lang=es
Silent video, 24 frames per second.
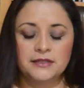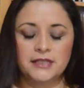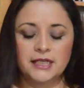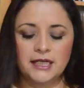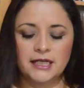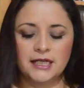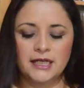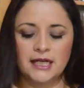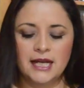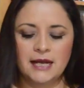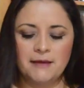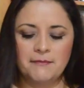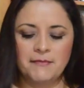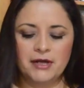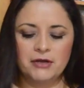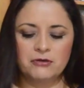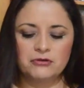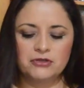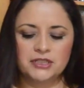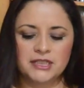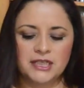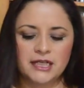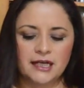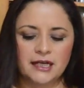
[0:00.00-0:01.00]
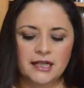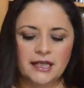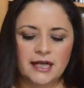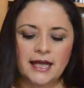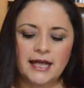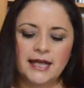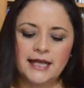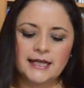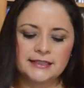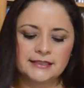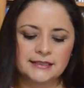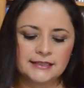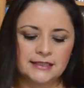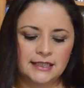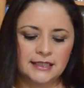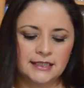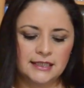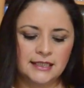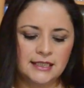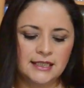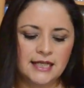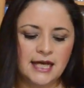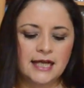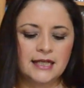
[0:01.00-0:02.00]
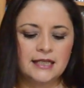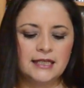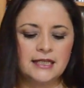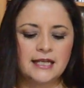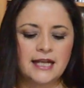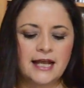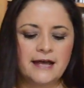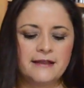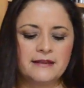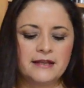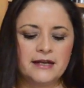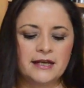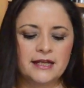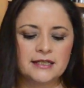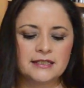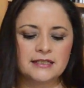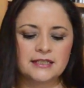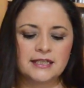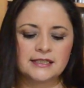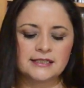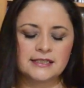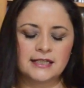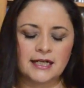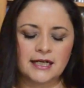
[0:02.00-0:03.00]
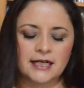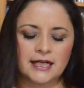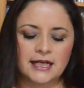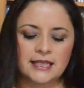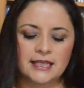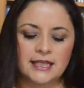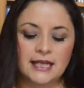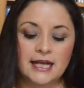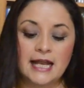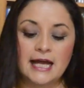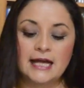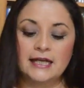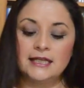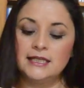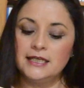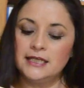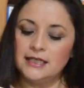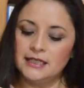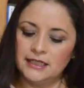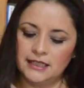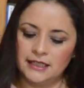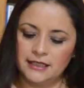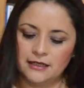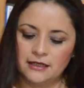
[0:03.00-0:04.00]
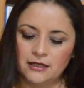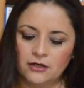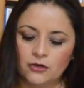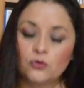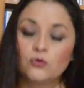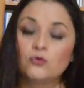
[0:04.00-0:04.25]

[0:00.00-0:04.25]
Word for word: Tiene la mano izquierda extendida y la derecha cerca de la ingle.